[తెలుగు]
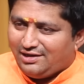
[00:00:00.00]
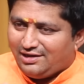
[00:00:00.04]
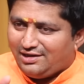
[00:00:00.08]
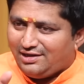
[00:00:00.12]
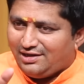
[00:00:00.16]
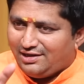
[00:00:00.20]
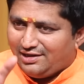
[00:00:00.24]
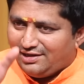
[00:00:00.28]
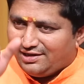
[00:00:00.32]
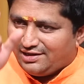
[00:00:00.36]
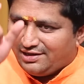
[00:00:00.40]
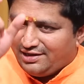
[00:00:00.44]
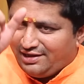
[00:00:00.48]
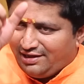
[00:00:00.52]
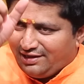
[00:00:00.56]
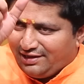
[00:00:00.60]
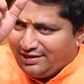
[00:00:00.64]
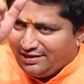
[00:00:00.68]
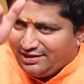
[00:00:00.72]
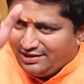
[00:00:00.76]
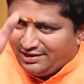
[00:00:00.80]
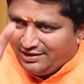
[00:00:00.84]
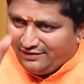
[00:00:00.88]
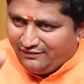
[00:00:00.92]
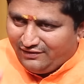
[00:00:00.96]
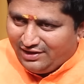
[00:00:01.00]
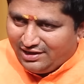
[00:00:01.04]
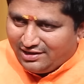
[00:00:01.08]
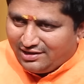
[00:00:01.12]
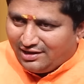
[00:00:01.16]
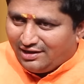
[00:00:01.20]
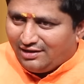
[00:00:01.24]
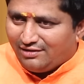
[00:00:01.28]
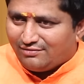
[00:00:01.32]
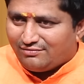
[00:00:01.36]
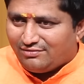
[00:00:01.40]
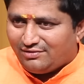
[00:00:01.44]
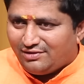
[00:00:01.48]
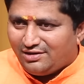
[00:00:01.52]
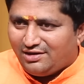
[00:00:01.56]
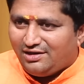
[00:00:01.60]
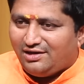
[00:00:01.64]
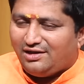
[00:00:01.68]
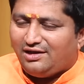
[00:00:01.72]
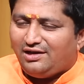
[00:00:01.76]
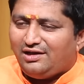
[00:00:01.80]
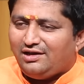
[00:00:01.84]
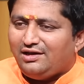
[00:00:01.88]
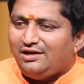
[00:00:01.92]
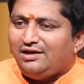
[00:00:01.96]
అలాగే ఇవి
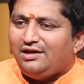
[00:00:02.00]
కాకుండా